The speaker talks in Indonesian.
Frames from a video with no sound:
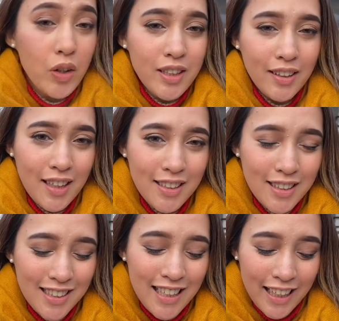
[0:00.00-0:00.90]
cerita
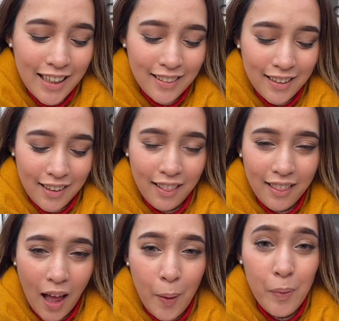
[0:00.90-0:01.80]
sedikit nih
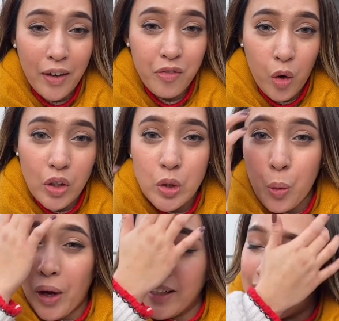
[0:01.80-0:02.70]
tentang black forest
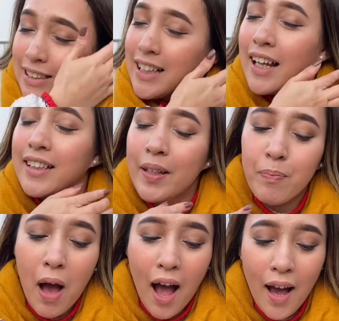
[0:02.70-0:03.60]
kue ini jadi
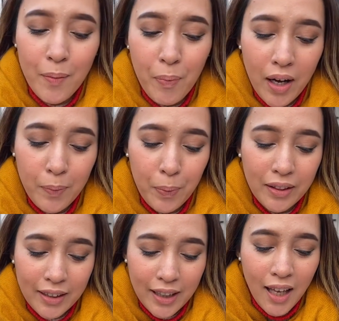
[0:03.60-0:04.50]
bahan paling
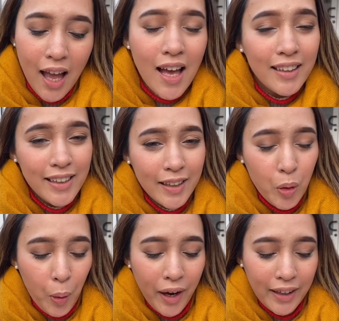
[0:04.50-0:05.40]
penting di
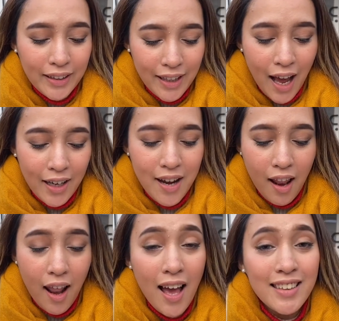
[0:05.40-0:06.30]
kue ini
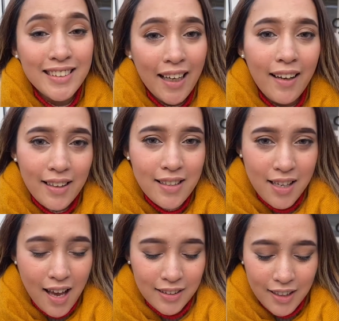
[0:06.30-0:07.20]
adalah
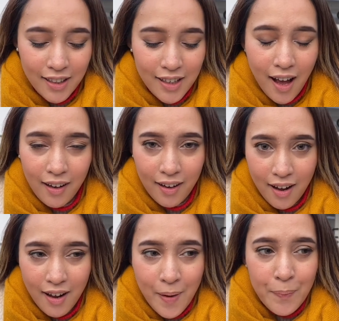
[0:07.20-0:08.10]
cerinya jadi
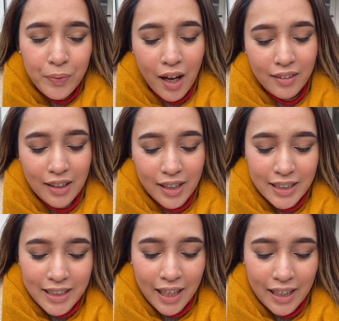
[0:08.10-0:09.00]
karena Katanya
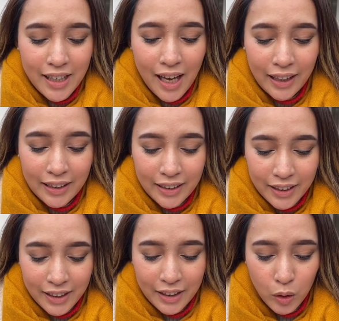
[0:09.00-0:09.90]
cerinya
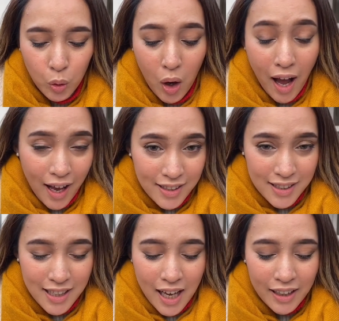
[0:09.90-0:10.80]
ini itu khas
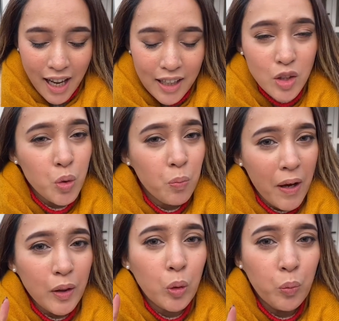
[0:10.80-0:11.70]
dan
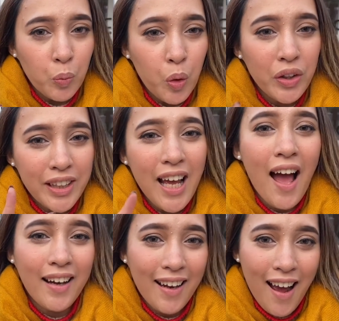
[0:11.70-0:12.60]
cuma tumbuh di
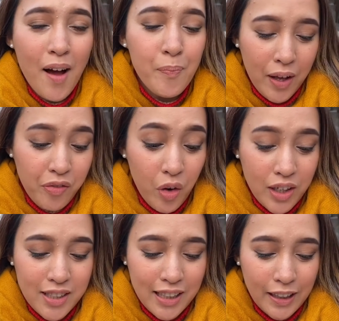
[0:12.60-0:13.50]
area Black
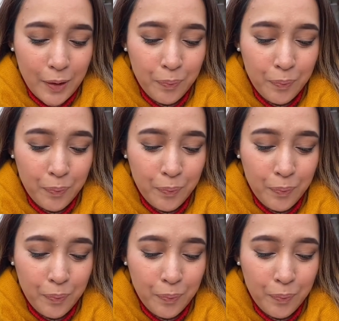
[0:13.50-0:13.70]
Forest ini.